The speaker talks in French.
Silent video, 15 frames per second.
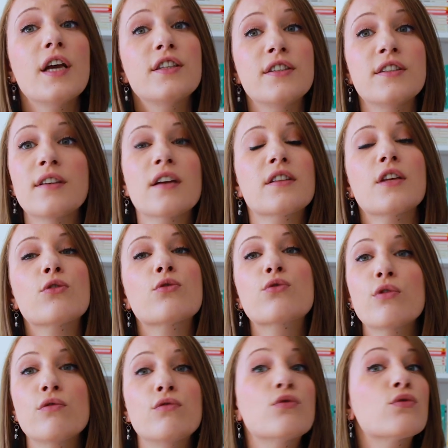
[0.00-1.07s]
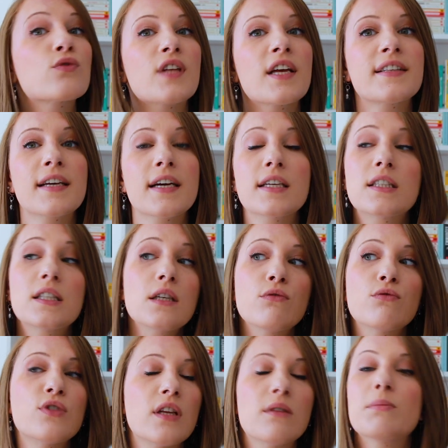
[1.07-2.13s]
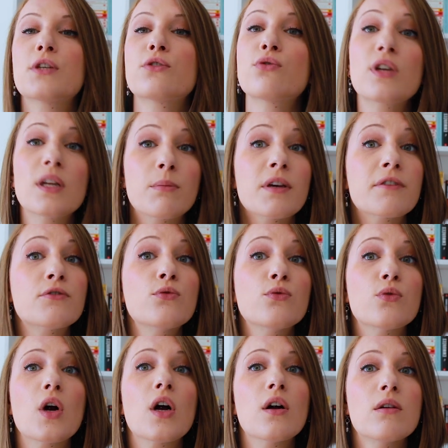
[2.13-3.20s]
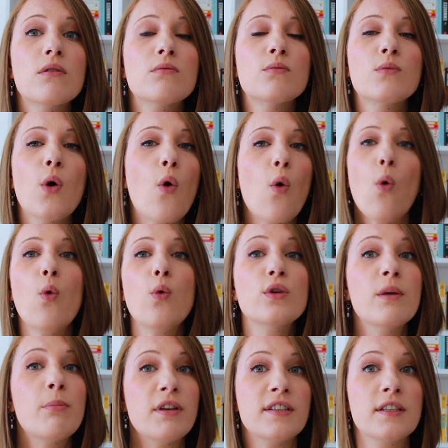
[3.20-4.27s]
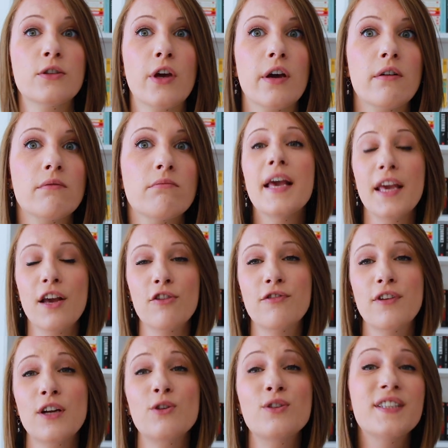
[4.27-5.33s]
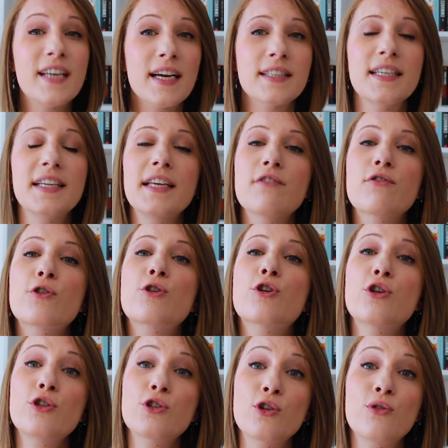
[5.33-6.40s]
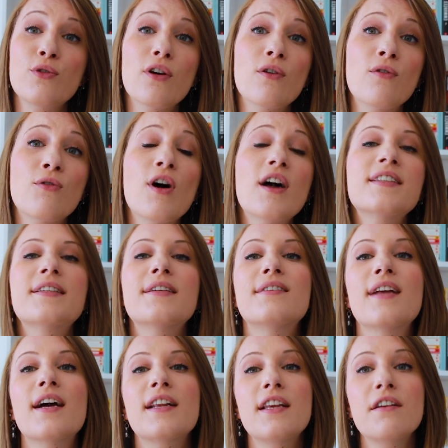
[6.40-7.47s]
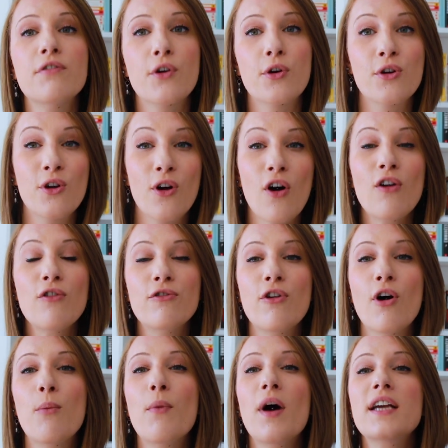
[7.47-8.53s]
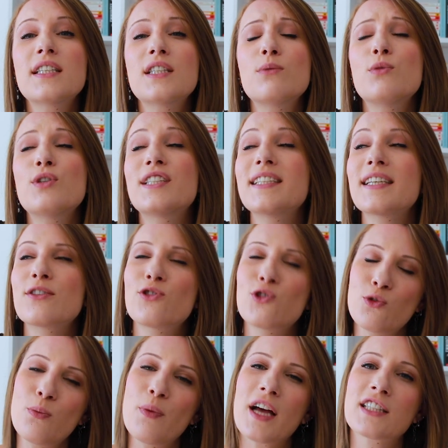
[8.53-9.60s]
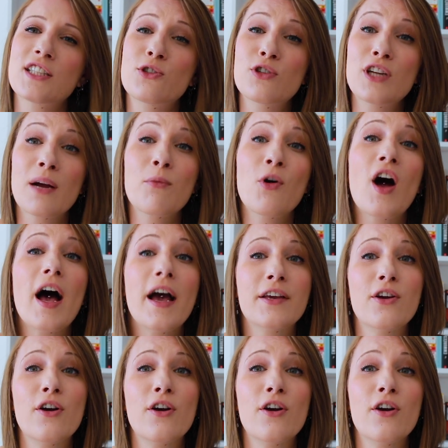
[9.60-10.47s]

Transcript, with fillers: Et si certains d'entre vous sont intéressés, vous êtes bien sûr les bienvenus. Hein. On n'est pas secteur. Et enfin, le dernier livre que je lui envoie, c'est un livre grand format qui me tient tout particulièrement à